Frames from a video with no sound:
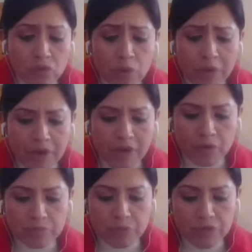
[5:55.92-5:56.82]
sobre la
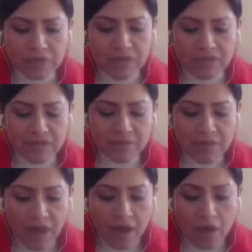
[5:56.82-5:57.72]
correspondencia
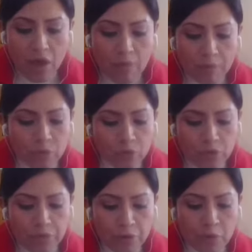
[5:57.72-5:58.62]
recibida. Punto
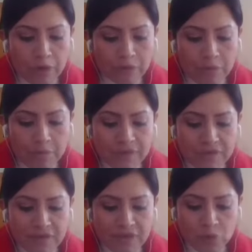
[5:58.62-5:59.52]
número cuatro,
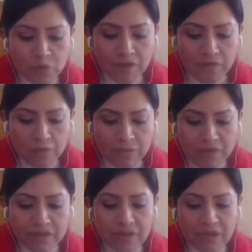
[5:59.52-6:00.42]
presentación del informe
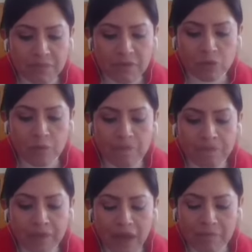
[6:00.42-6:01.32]
de seguimiento
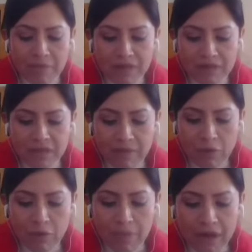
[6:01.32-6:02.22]
al plan de
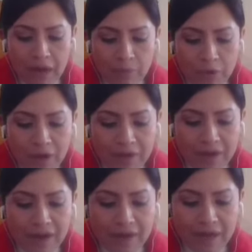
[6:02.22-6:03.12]
trabajo para elaborar el